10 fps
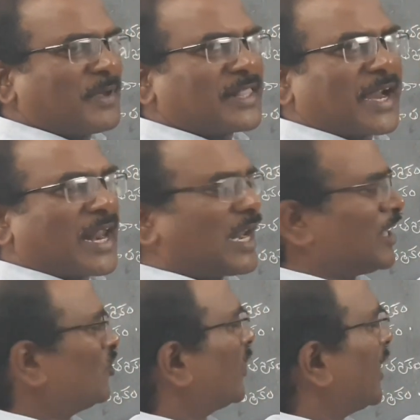ఏమీ తేడా
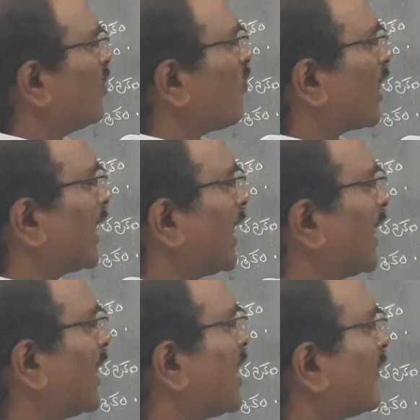లేదు రెండు ఒకటే
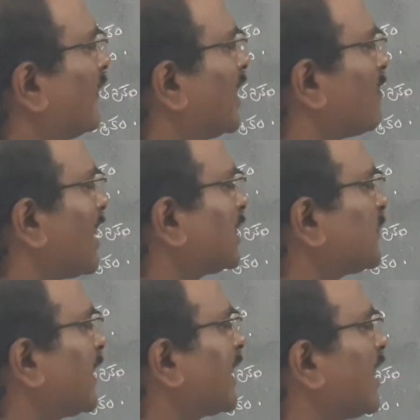దీన్ని
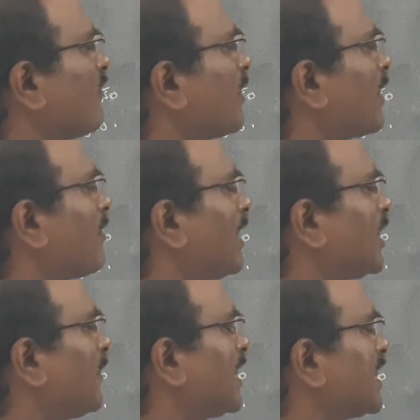మైనస్ పెట్టి రెండు వైపులా
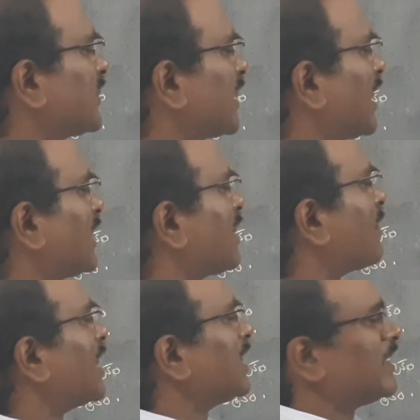మల్టిప్లై చేసినట్లయితే
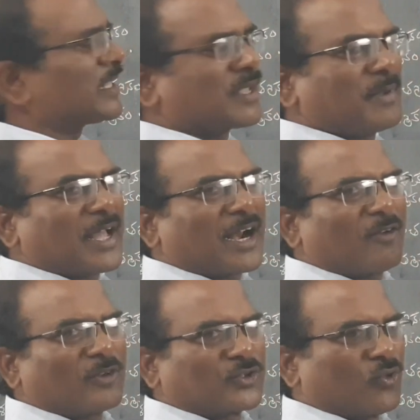మళ్ళీ ఇదే
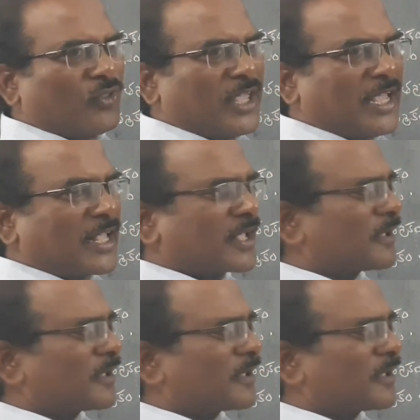సమీకరణం వస్తుంది